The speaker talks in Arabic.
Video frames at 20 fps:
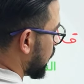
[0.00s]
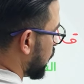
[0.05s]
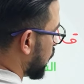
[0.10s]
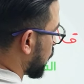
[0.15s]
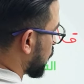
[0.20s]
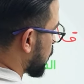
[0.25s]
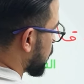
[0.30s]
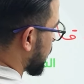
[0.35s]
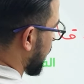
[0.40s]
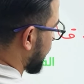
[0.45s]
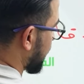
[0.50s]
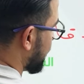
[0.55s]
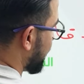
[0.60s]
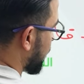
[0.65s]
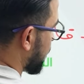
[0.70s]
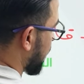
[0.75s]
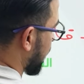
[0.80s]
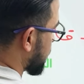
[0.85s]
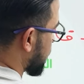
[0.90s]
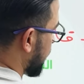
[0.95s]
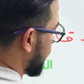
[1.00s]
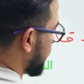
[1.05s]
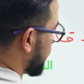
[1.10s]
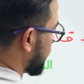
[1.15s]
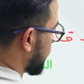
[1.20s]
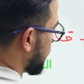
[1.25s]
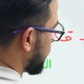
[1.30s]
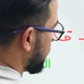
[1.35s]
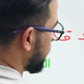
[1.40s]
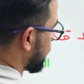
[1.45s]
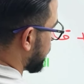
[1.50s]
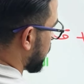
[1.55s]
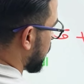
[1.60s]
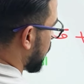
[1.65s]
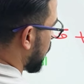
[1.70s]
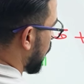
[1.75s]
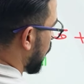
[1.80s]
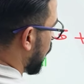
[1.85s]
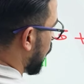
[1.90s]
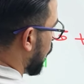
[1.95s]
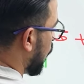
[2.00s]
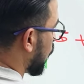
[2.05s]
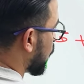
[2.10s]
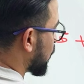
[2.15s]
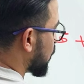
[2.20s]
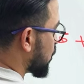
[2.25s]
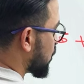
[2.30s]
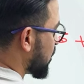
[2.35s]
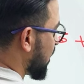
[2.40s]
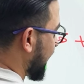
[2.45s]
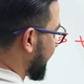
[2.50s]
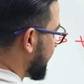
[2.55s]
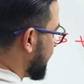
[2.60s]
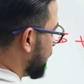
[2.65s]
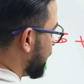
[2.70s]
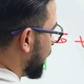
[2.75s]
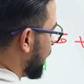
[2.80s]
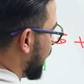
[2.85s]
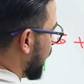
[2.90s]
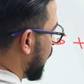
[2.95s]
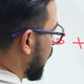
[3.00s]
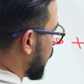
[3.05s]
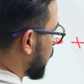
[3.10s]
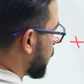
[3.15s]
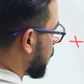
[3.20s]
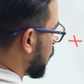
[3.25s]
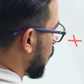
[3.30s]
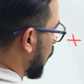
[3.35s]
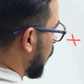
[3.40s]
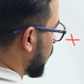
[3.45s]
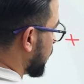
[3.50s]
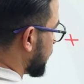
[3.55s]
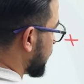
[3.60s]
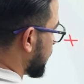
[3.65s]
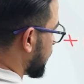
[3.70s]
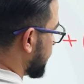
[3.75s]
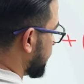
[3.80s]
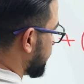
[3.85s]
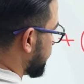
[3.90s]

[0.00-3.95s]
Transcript: لو تستخدم الدازنت لو تستخدم الدونت